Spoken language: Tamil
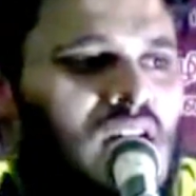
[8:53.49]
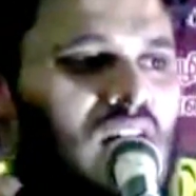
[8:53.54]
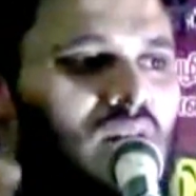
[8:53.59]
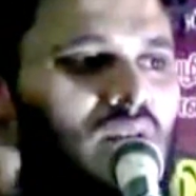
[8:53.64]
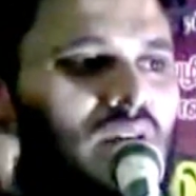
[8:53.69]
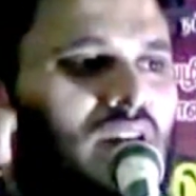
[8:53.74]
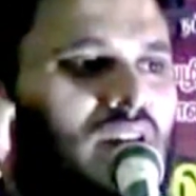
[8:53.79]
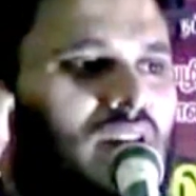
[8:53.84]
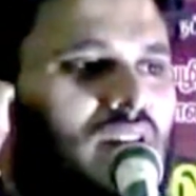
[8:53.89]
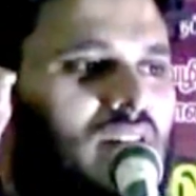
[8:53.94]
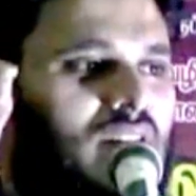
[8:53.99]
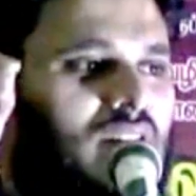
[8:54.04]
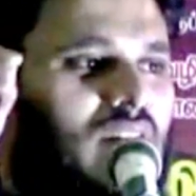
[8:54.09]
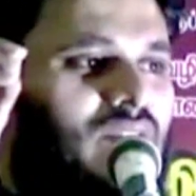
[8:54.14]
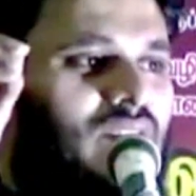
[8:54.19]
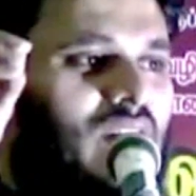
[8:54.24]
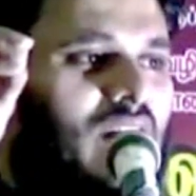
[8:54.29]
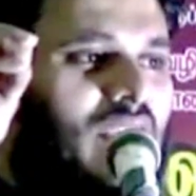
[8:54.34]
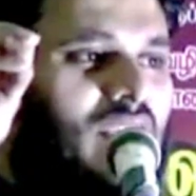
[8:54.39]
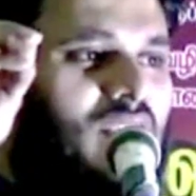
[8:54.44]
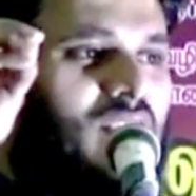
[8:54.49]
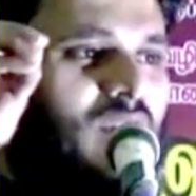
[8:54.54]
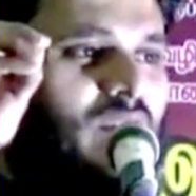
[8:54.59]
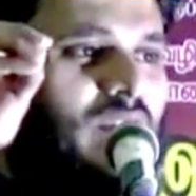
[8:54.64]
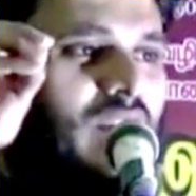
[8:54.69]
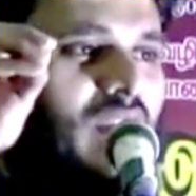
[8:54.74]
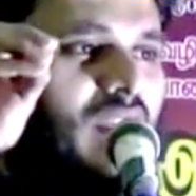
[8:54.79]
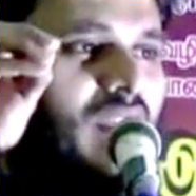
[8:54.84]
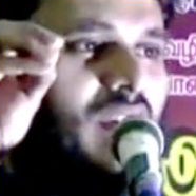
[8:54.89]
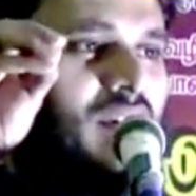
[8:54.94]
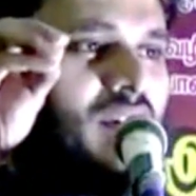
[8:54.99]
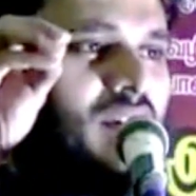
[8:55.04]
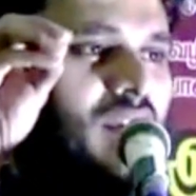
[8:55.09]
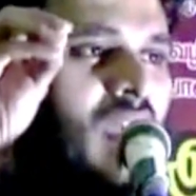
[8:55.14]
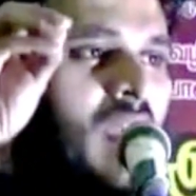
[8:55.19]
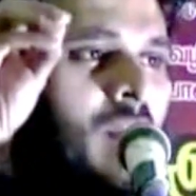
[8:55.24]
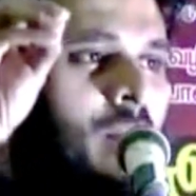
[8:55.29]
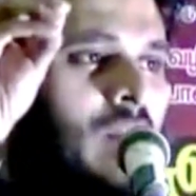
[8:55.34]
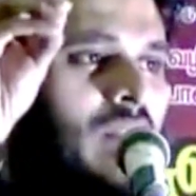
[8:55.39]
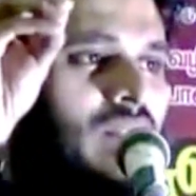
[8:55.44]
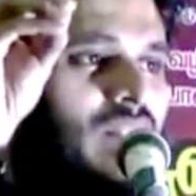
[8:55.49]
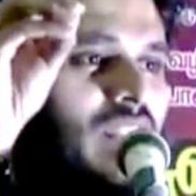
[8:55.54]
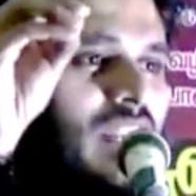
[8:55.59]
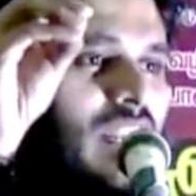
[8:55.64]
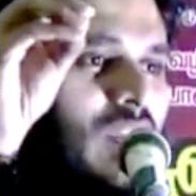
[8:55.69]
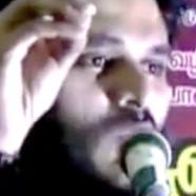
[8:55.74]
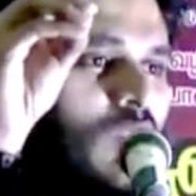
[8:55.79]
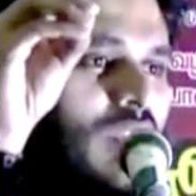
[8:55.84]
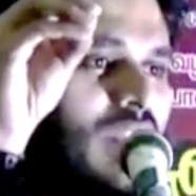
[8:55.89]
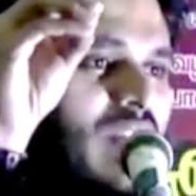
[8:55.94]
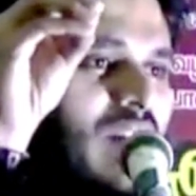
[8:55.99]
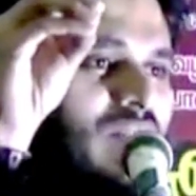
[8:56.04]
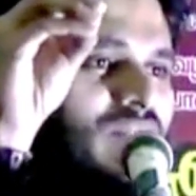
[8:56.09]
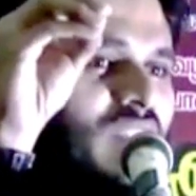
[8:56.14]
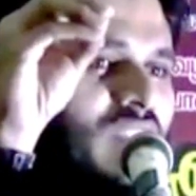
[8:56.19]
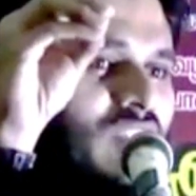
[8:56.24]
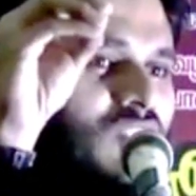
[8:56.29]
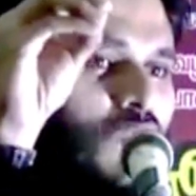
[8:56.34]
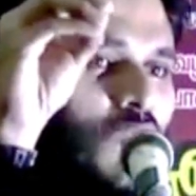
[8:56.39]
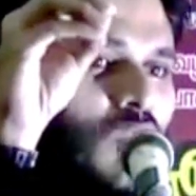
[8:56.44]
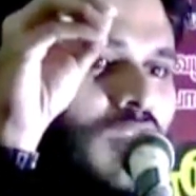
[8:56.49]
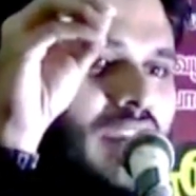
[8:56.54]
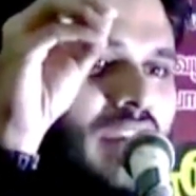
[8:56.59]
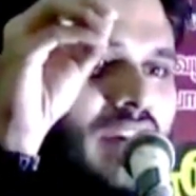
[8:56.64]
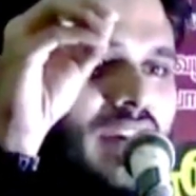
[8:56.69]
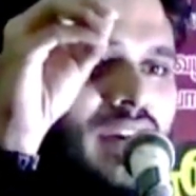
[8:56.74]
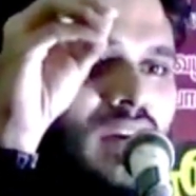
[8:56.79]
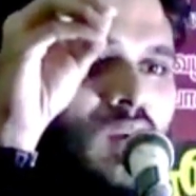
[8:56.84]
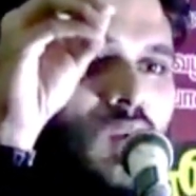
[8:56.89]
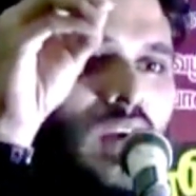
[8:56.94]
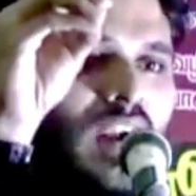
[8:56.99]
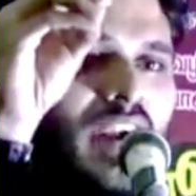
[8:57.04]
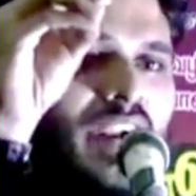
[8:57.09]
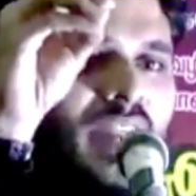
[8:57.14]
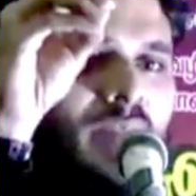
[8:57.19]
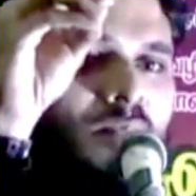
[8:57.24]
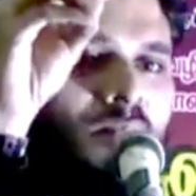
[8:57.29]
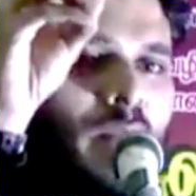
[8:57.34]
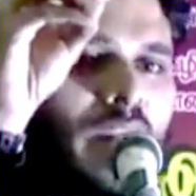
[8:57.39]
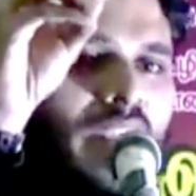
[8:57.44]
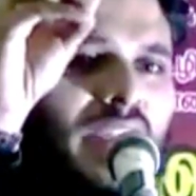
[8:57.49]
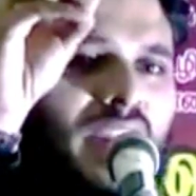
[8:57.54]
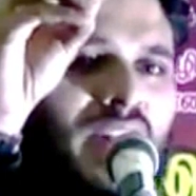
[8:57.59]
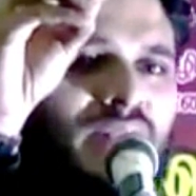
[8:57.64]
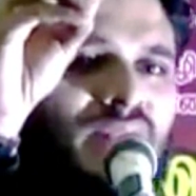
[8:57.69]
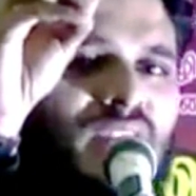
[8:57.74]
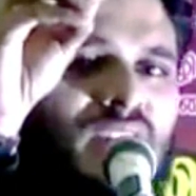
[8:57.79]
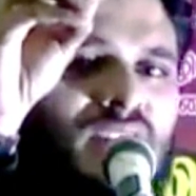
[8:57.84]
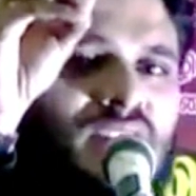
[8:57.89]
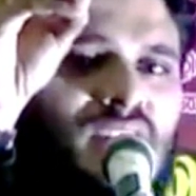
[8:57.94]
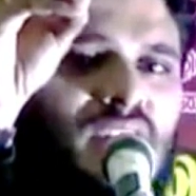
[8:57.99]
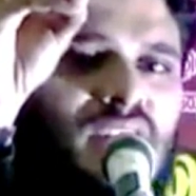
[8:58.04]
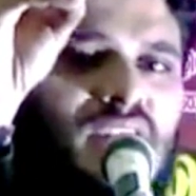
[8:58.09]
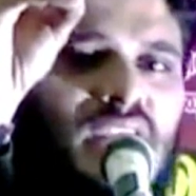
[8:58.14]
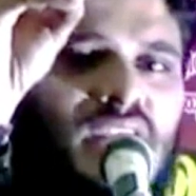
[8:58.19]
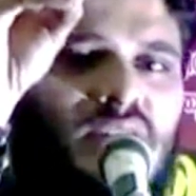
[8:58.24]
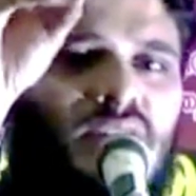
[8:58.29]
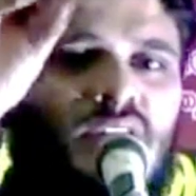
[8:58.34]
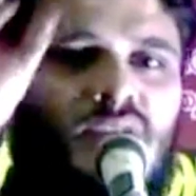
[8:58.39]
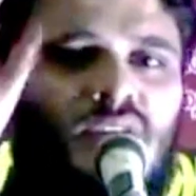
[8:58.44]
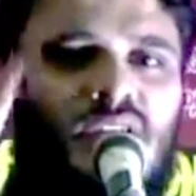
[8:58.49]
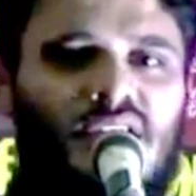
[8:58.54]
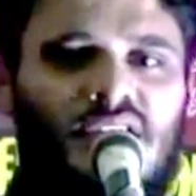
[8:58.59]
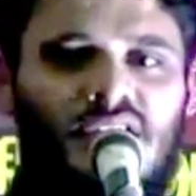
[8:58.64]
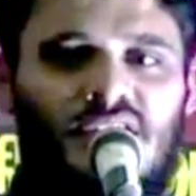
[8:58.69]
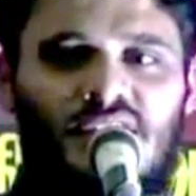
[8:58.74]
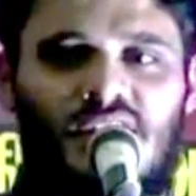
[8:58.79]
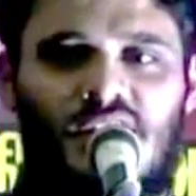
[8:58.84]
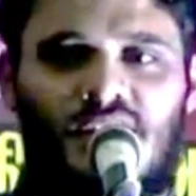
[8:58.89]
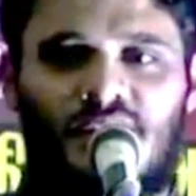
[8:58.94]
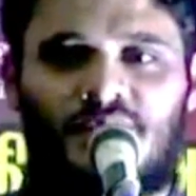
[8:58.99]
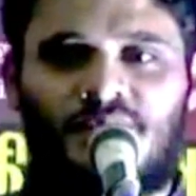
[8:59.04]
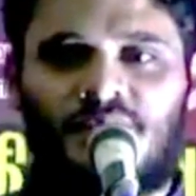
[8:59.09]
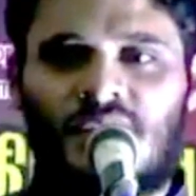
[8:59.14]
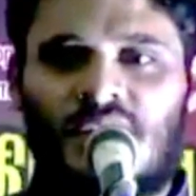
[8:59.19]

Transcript: அவர்களுக்கு அந்த அரசவையிலே மந்திரியுடைய அந்தஸ்துடைய ஒரு அடிப்படை அந்தஸ்தை இறைவன் வழங்கினான்